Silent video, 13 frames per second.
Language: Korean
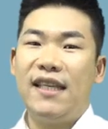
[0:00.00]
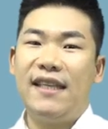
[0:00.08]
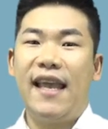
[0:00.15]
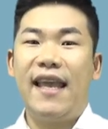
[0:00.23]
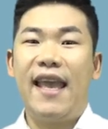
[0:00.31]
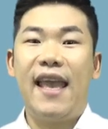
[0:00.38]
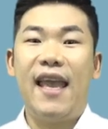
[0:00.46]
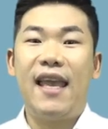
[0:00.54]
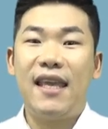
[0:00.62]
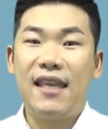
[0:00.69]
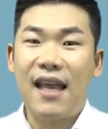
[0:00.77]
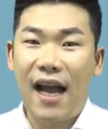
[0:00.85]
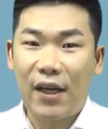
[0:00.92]
이내에
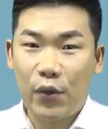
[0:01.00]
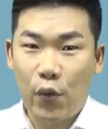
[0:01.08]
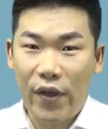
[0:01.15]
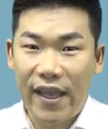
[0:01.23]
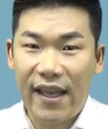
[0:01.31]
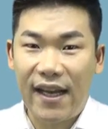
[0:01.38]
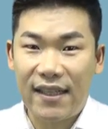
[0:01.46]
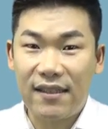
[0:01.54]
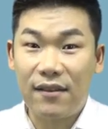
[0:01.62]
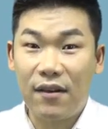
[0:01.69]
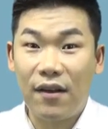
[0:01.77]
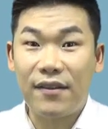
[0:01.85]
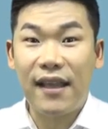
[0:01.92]
양도해야 하는
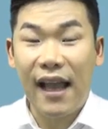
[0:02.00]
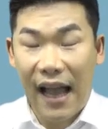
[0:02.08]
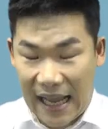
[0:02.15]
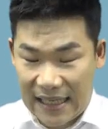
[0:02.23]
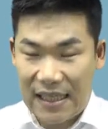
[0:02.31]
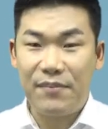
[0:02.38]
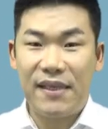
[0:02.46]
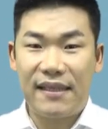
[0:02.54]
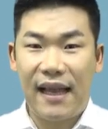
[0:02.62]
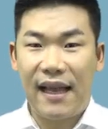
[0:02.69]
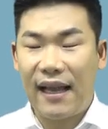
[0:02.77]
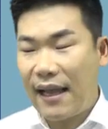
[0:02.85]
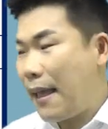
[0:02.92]
건
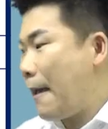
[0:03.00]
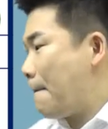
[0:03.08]
아닙니다.